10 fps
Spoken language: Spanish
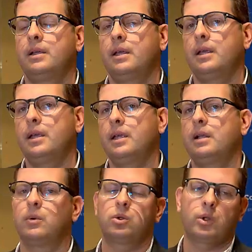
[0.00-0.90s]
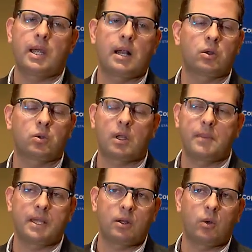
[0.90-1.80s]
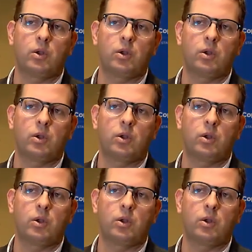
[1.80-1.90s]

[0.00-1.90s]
eh, el motor es algo totalmente